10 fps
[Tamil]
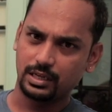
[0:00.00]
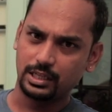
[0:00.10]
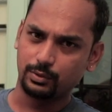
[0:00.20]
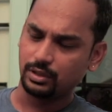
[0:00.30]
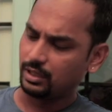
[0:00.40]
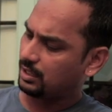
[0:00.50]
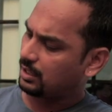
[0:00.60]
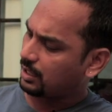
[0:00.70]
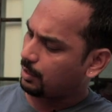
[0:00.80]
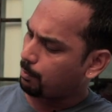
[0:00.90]
இது வந்து
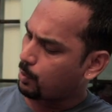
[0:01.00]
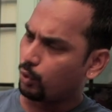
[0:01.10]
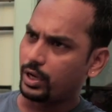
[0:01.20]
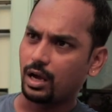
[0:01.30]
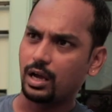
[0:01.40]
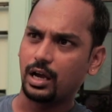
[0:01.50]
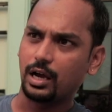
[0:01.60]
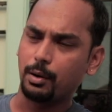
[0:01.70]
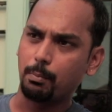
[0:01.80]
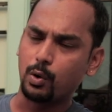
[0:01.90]
மௌரியா
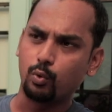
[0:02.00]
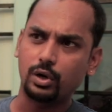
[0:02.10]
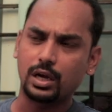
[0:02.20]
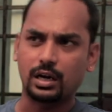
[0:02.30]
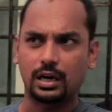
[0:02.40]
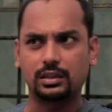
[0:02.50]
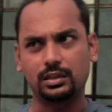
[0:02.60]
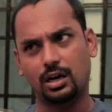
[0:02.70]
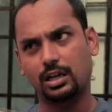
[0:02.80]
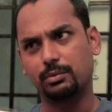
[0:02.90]
மௌரியா காலத்து
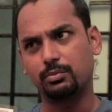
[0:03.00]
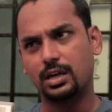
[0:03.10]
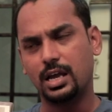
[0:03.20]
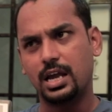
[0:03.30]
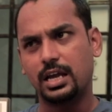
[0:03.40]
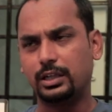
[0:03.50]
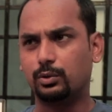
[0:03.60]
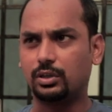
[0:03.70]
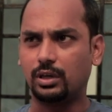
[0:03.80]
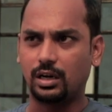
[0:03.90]
நாணயம் இது
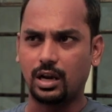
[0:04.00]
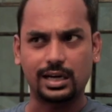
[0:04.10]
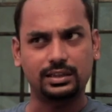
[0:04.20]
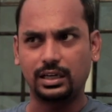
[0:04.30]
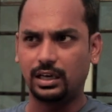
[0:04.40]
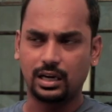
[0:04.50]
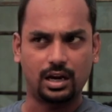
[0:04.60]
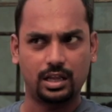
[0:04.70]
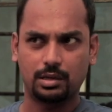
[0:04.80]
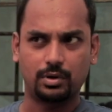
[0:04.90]
வந்து நார்த் இந்தியன்
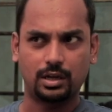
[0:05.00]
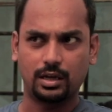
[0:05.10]
நாணயம்